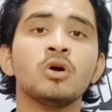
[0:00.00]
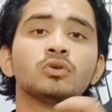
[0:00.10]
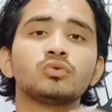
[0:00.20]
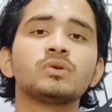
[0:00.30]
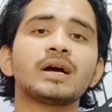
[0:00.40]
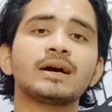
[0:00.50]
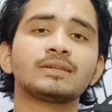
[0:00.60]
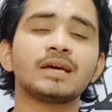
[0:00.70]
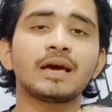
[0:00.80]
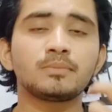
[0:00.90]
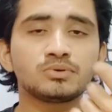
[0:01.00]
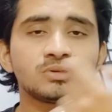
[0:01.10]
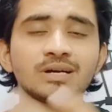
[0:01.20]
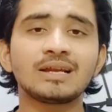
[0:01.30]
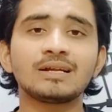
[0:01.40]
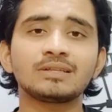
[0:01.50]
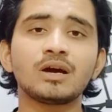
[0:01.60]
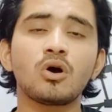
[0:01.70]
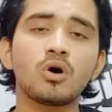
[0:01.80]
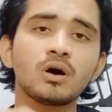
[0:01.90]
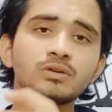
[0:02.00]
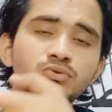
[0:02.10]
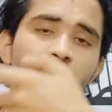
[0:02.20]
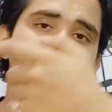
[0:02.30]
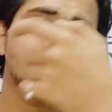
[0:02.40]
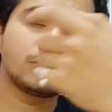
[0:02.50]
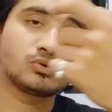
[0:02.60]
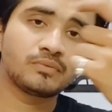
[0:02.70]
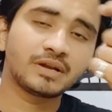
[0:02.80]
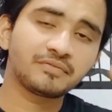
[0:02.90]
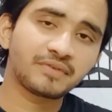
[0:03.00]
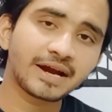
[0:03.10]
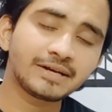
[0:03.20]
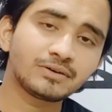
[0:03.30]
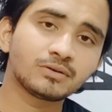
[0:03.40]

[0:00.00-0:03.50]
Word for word: तो क्या करते हैं एब्यूजिंग करने लगते हैं और जो हमारे जो वेरीफाइड